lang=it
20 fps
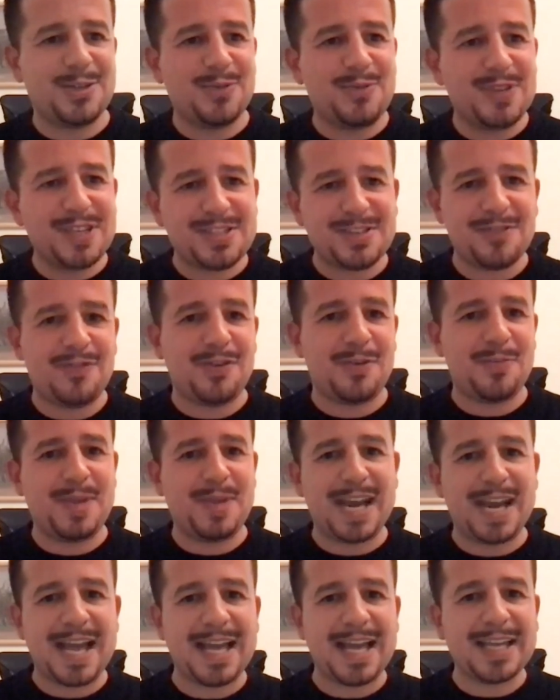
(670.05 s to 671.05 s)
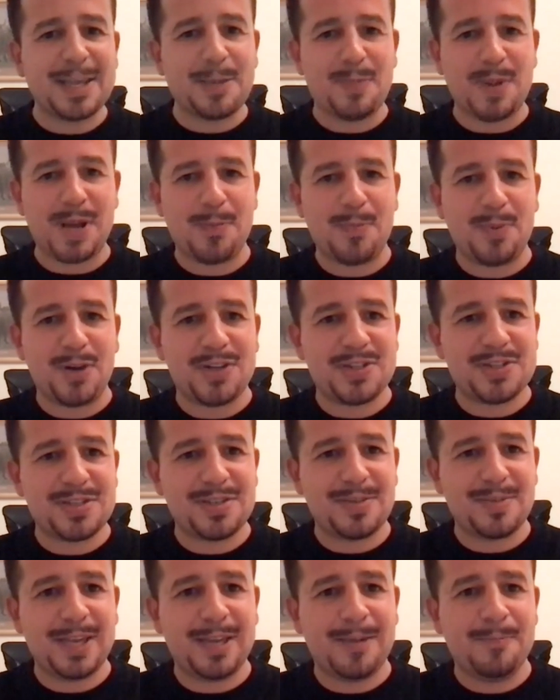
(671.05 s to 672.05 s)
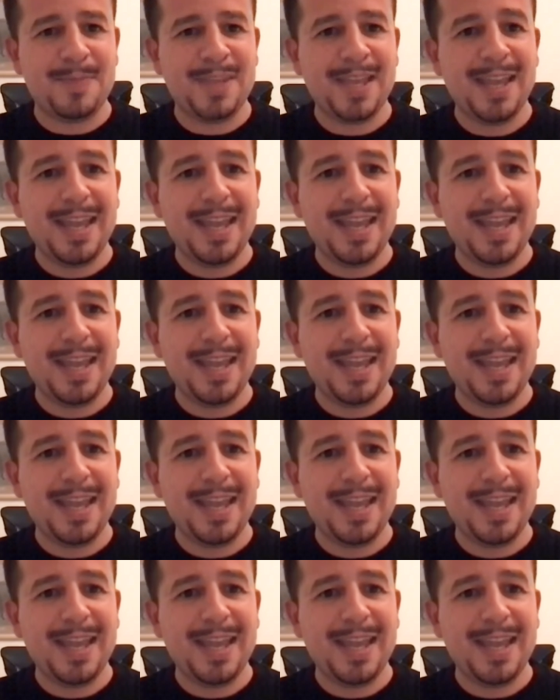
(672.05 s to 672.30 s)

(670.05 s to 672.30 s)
dove si fermerà anche per i prossimi